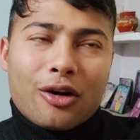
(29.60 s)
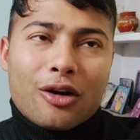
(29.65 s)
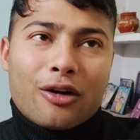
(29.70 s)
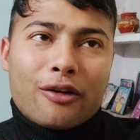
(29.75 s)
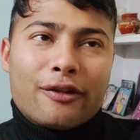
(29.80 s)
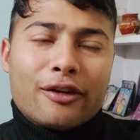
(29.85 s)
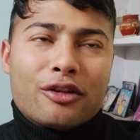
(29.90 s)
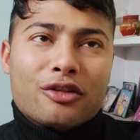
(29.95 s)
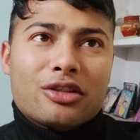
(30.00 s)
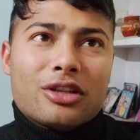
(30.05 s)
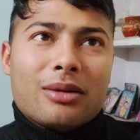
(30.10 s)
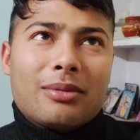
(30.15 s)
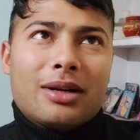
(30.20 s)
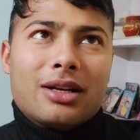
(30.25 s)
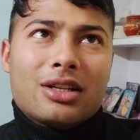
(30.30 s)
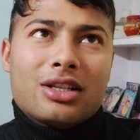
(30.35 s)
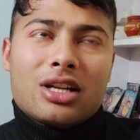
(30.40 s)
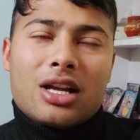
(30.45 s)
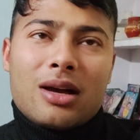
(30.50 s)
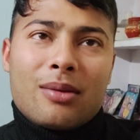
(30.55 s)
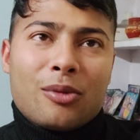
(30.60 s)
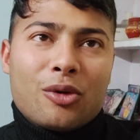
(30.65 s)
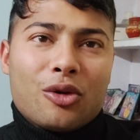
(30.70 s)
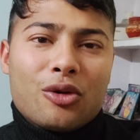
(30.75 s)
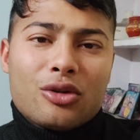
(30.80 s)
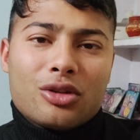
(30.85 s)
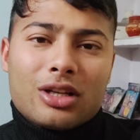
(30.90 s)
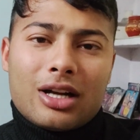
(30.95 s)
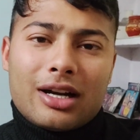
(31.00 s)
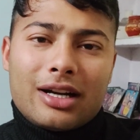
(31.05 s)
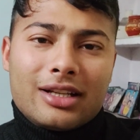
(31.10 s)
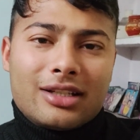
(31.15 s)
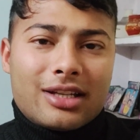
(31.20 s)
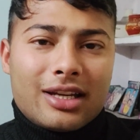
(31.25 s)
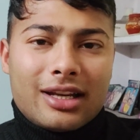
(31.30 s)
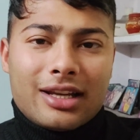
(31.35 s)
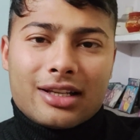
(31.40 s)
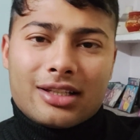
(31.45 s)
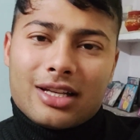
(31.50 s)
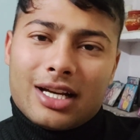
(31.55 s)
और फिर उसके बाद शाम को साढ़े
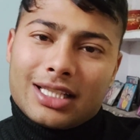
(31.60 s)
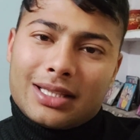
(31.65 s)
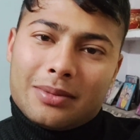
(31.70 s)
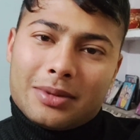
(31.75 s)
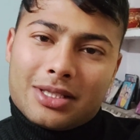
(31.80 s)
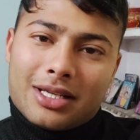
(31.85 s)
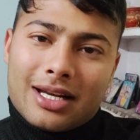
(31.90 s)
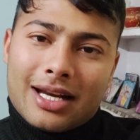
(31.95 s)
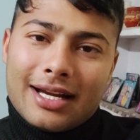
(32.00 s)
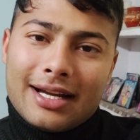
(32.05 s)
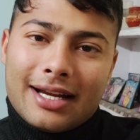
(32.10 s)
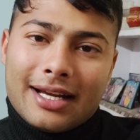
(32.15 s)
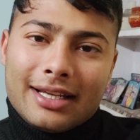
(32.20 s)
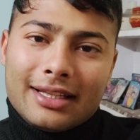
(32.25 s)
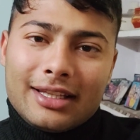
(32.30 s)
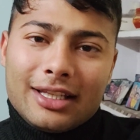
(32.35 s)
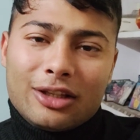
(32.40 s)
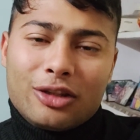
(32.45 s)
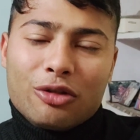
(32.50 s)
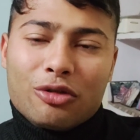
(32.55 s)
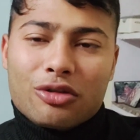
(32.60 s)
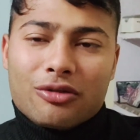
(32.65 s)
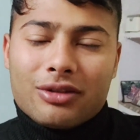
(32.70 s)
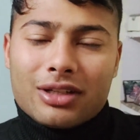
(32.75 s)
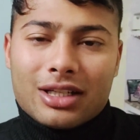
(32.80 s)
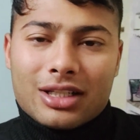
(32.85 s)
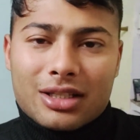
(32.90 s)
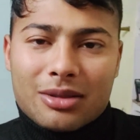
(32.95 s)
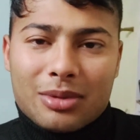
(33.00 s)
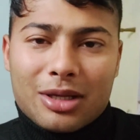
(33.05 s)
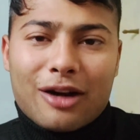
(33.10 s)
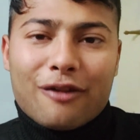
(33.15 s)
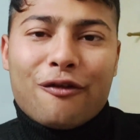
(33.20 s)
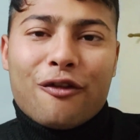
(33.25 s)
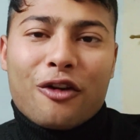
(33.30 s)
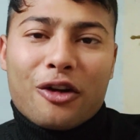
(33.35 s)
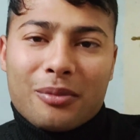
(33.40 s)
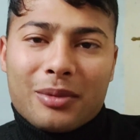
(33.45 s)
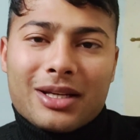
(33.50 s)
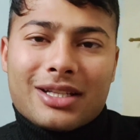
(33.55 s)
छः या सात बजे लाइट आई थी तो उस वजह से मेरा
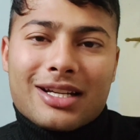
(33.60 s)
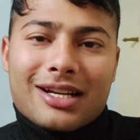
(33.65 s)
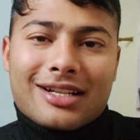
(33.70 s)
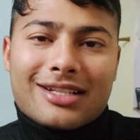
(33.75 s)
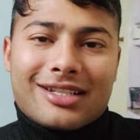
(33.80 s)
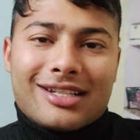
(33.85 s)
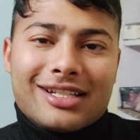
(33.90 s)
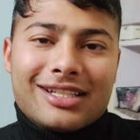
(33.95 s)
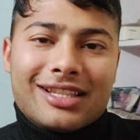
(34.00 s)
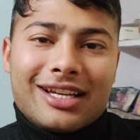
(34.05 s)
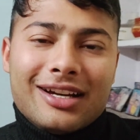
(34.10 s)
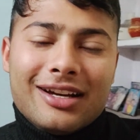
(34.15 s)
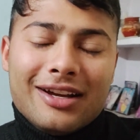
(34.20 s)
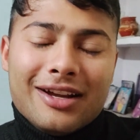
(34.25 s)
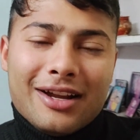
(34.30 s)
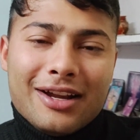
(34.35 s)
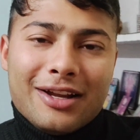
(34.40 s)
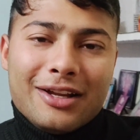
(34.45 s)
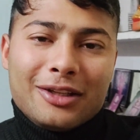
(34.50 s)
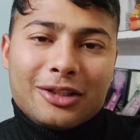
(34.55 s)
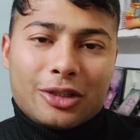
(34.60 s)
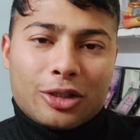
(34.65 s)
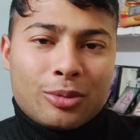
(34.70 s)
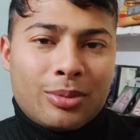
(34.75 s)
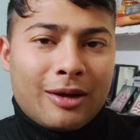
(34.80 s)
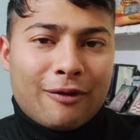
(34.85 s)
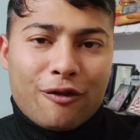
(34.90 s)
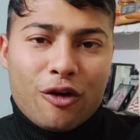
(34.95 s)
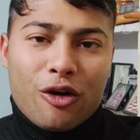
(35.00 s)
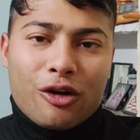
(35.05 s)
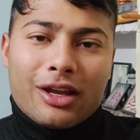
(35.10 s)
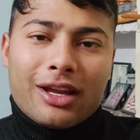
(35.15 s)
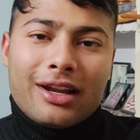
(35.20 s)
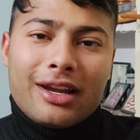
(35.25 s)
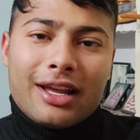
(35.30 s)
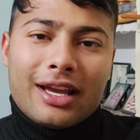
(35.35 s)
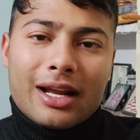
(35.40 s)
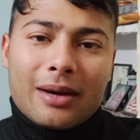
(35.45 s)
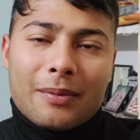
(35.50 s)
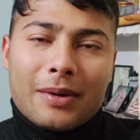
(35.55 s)
फ़ोन भी चार्ज नहीं था तो मैं व्लॉगिंग
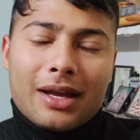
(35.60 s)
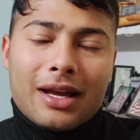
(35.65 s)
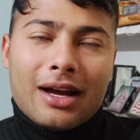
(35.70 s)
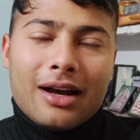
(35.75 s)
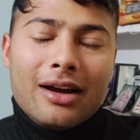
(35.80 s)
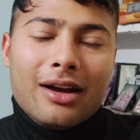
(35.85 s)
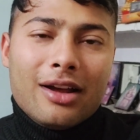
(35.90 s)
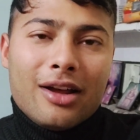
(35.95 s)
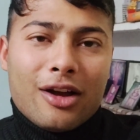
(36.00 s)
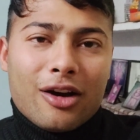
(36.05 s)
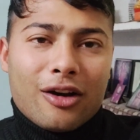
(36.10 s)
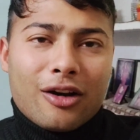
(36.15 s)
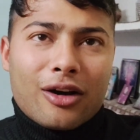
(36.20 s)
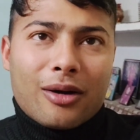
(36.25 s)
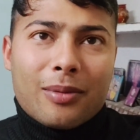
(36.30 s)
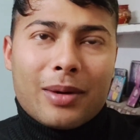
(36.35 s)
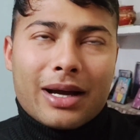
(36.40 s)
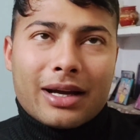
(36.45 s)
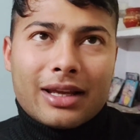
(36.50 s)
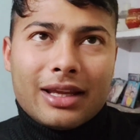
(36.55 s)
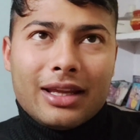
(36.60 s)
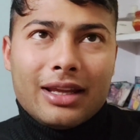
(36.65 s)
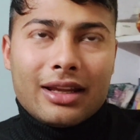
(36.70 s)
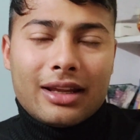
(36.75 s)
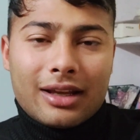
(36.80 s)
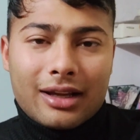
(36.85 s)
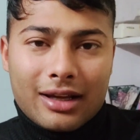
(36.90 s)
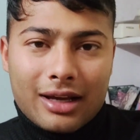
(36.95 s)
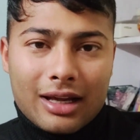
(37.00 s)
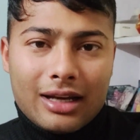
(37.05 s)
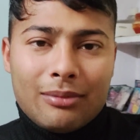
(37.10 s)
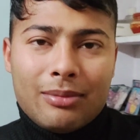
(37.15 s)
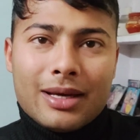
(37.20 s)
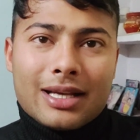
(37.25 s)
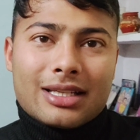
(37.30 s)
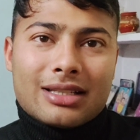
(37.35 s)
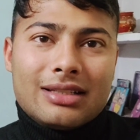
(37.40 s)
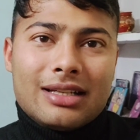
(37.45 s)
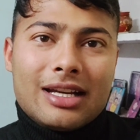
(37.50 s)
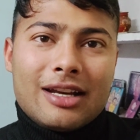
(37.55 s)
नहीं कर पाया और बाकी कल
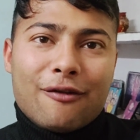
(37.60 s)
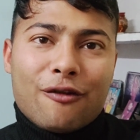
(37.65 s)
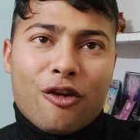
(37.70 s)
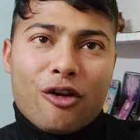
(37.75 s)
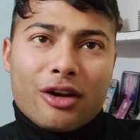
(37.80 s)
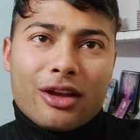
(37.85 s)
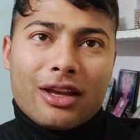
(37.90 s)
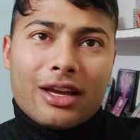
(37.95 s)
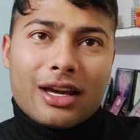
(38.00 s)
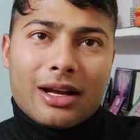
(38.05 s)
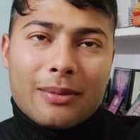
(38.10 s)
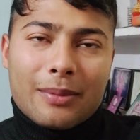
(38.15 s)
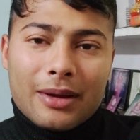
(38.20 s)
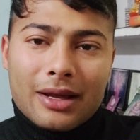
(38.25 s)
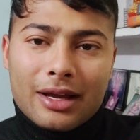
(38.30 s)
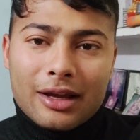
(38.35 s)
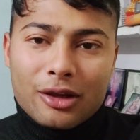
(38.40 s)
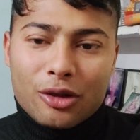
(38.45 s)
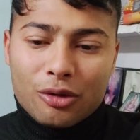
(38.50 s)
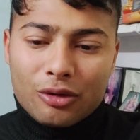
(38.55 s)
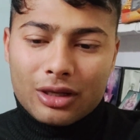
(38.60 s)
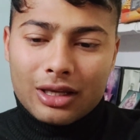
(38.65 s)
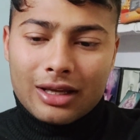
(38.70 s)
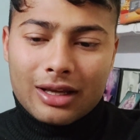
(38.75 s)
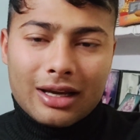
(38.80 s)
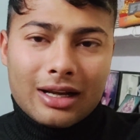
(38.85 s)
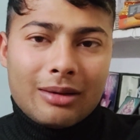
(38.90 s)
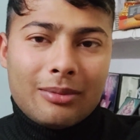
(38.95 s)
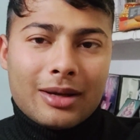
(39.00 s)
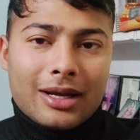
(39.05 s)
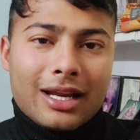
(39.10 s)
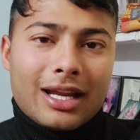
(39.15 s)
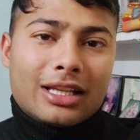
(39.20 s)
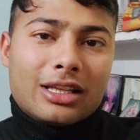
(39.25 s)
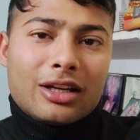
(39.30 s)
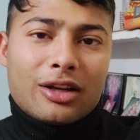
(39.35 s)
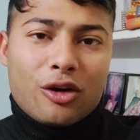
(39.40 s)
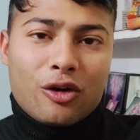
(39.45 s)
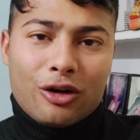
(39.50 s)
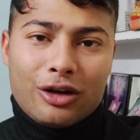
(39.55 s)
मैं इसलिए नहीं व्लॉगिंग कर पाया क्योंकि कल मैं गया
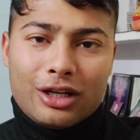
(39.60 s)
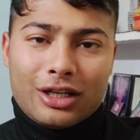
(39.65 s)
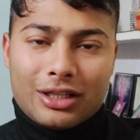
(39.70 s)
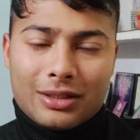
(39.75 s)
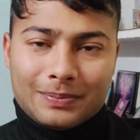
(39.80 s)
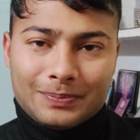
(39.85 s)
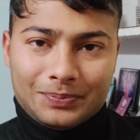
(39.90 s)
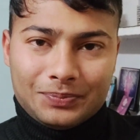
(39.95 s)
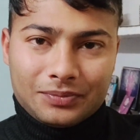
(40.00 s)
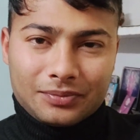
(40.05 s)
था कॉलेज